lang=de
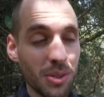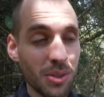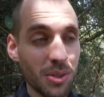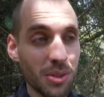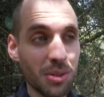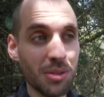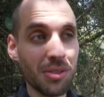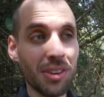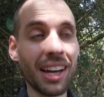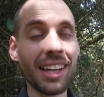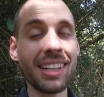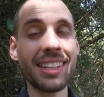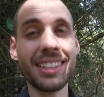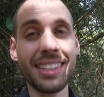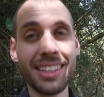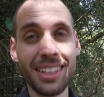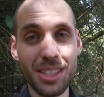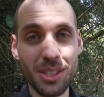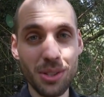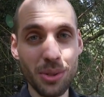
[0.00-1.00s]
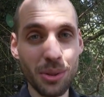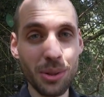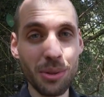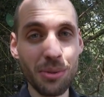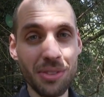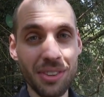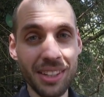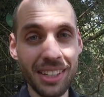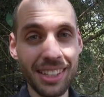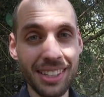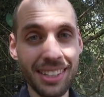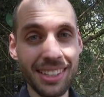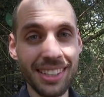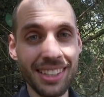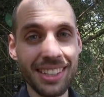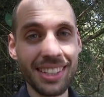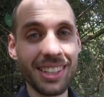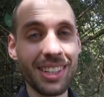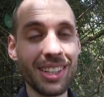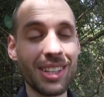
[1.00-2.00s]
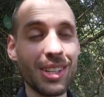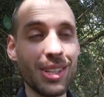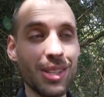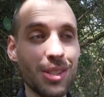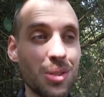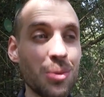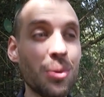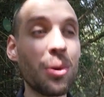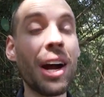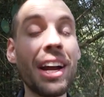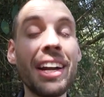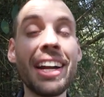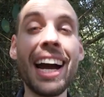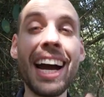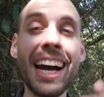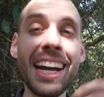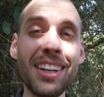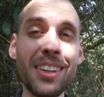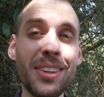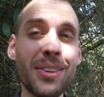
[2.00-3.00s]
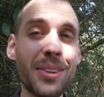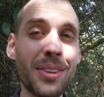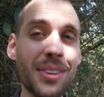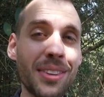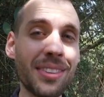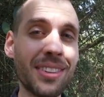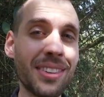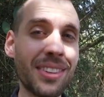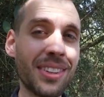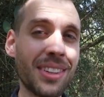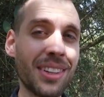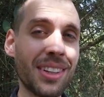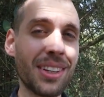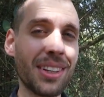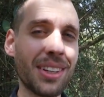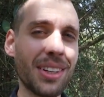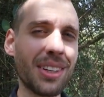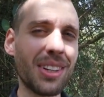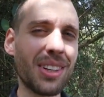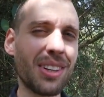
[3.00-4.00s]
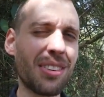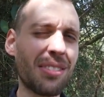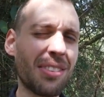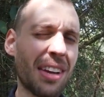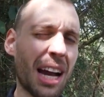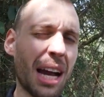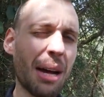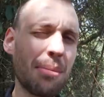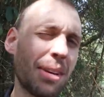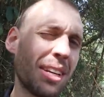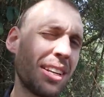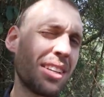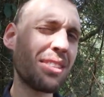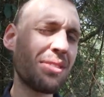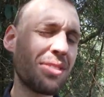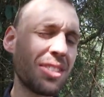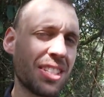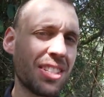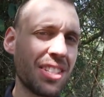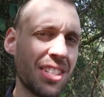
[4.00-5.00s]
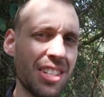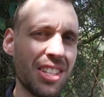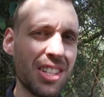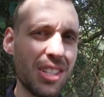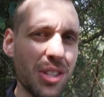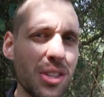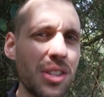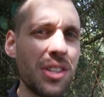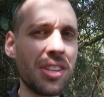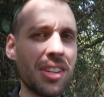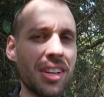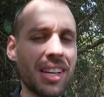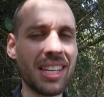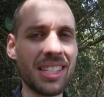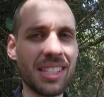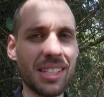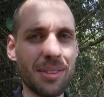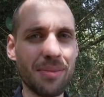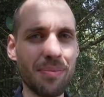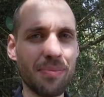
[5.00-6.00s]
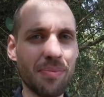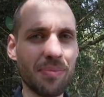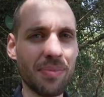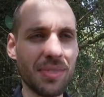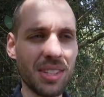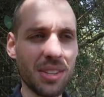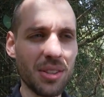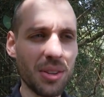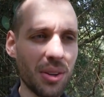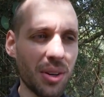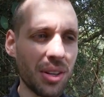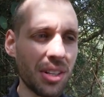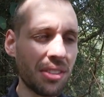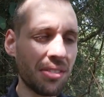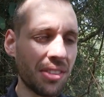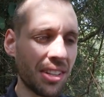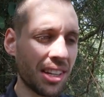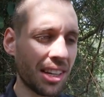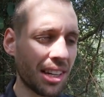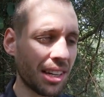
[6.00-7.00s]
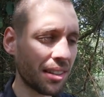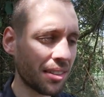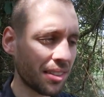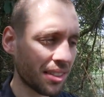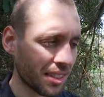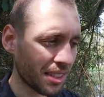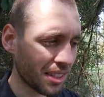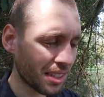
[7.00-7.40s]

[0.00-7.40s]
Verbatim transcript: so weit in der Zukunft liegt, zu einer Einigung und wir haben eine gewisse Synthese, dass die Leute wieder